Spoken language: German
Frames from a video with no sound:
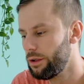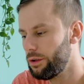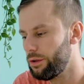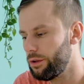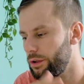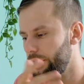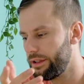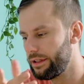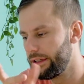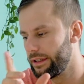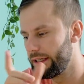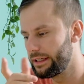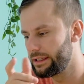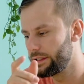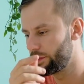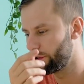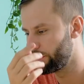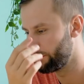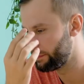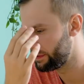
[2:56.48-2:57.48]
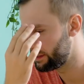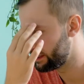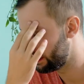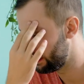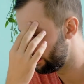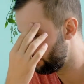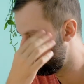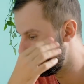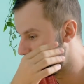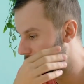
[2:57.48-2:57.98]
Und das ist so ein
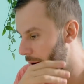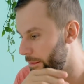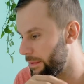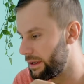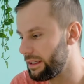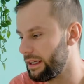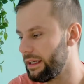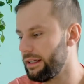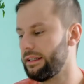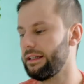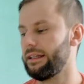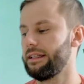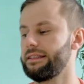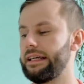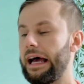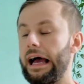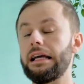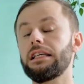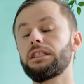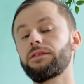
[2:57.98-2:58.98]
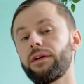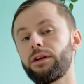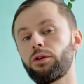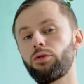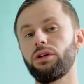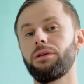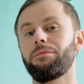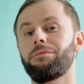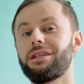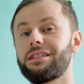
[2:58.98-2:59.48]
bisschen die Dynamik dahinter. Das heißt, wenn
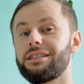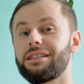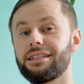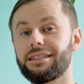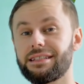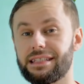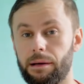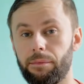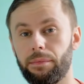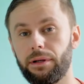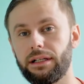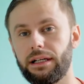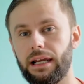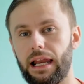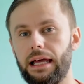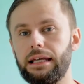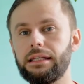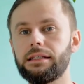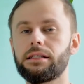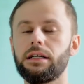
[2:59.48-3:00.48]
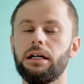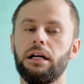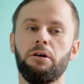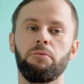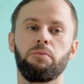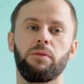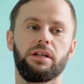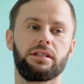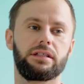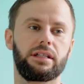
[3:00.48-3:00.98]
du ihn ein bisschen zappeln lässt,
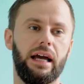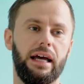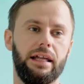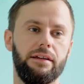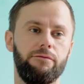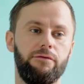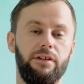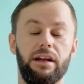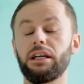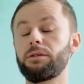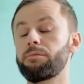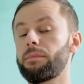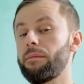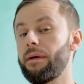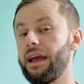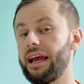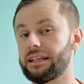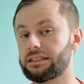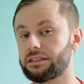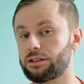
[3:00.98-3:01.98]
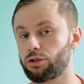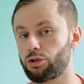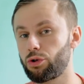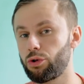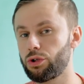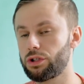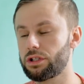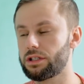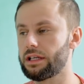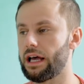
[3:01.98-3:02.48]
das kann vielleicht beim ersten
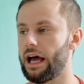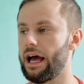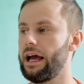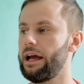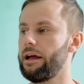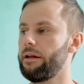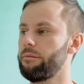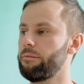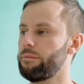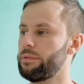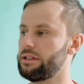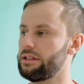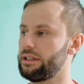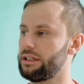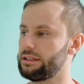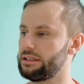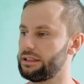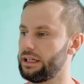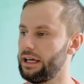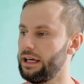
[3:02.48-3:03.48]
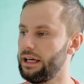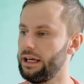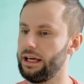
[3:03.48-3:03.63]
Kuss sein, bis ihr das äh,